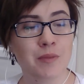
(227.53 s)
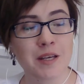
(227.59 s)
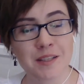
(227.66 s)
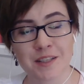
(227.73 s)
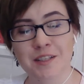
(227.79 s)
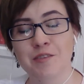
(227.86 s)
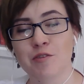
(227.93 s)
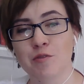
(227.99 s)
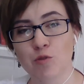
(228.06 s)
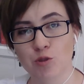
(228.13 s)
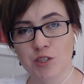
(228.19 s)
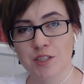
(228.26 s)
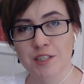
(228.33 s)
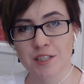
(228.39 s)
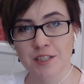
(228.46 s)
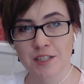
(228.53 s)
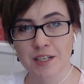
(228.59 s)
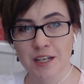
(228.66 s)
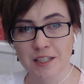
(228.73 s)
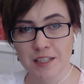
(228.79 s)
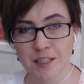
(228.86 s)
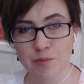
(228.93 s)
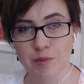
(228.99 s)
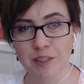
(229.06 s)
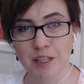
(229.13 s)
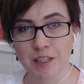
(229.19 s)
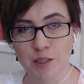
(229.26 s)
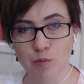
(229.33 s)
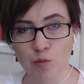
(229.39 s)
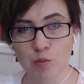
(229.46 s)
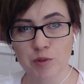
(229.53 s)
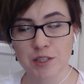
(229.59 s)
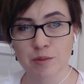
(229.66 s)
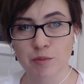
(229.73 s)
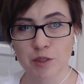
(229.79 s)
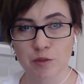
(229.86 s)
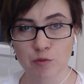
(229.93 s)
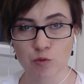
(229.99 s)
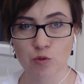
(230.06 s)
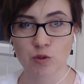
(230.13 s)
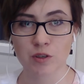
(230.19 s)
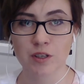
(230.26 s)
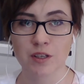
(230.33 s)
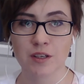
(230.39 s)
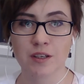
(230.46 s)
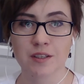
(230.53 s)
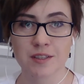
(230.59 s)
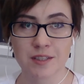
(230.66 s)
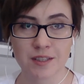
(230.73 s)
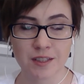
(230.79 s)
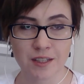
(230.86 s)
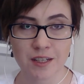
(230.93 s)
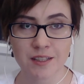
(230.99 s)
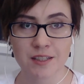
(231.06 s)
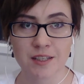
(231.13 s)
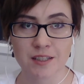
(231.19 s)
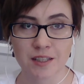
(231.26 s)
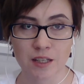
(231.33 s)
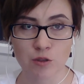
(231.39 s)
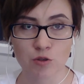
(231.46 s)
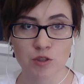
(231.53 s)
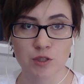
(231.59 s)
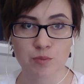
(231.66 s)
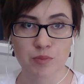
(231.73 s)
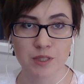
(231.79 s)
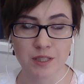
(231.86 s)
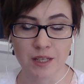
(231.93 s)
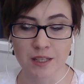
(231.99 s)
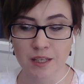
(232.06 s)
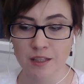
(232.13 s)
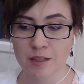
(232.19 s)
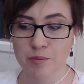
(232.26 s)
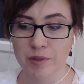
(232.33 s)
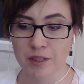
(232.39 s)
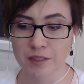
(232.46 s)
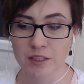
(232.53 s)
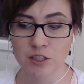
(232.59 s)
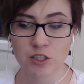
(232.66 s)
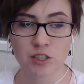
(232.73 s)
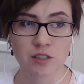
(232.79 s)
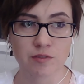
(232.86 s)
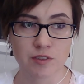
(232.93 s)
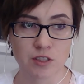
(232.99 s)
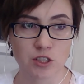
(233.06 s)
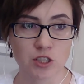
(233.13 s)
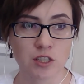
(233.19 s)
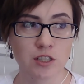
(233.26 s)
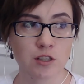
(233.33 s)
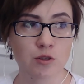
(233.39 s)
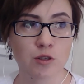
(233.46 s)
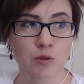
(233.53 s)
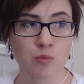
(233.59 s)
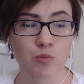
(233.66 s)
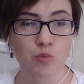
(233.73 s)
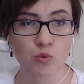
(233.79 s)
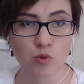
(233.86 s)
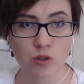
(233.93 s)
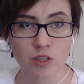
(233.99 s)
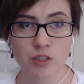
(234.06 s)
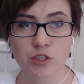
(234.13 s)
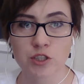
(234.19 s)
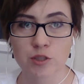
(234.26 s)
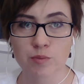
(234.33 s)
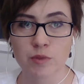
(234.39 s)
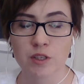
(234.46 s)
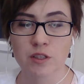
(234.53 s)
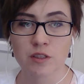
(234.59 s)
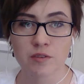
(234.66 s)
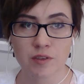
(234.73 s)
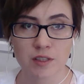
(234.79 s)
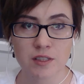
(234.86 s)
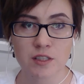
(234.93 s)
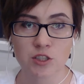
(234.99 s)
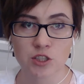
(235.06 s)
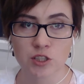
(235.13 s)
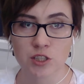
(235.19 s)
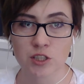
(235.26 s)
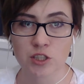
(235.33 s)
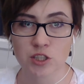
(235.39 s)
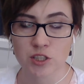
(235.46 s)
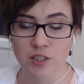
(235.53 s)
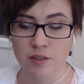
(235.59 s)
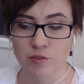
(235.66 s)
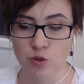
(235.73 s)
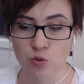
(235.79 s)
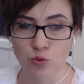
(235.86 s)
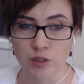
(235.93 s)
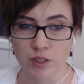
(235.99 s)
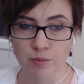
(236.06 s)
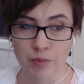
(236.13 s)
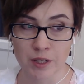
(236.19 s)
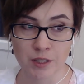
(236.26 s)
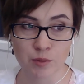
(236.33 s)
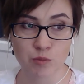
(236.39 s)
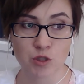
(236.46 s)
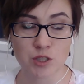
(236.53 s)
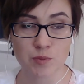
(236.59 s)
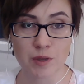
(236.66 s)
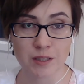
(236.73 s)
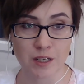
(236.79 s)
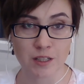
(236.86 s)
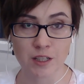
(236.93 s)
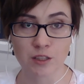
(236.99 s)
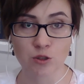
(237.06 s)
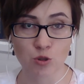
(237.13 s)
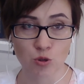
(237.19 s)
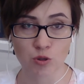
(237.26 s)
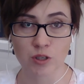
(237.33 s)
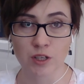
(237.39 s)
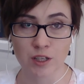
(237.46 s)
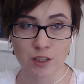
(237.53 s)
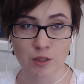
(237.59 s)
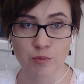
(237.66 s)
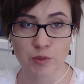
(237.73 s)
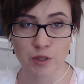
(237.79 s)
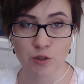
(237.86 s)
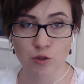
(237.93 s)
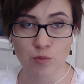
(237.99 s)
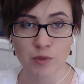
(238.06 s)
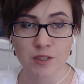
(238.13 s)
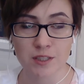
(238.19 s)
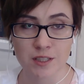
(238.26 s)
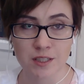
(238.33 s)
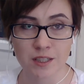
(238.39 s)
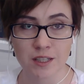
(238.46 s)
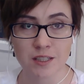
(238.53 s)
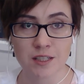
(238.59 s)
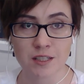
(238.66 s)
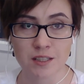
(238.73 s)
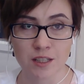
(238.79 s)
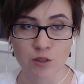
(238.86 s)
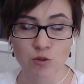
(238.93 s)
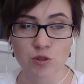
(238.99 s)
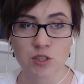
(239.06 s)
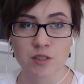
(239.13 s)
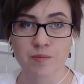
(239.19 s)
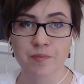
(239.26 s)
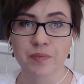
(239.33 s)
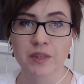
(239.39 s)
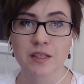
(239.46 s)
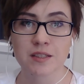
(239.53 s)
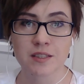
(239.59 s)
медленно выводится из организма, и таким образом его концентрация остается постоянной практически в течение более чем 24 часа в сутки. Поэтому, несмотря на трехкратный прием, концентрация остается